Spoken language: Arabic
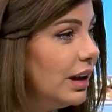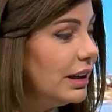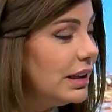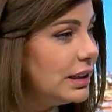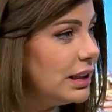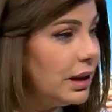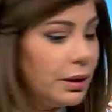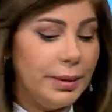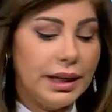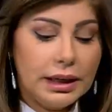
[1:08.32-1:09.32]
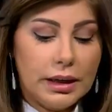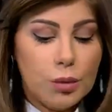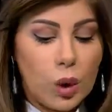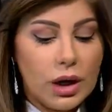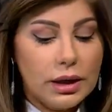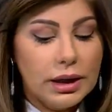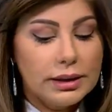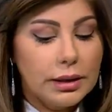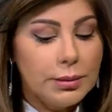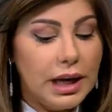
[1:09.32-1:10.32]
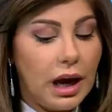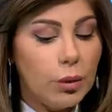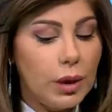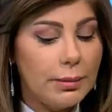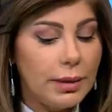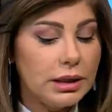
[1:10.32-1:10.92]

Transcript: أنس بيك مقارنة بالأعوام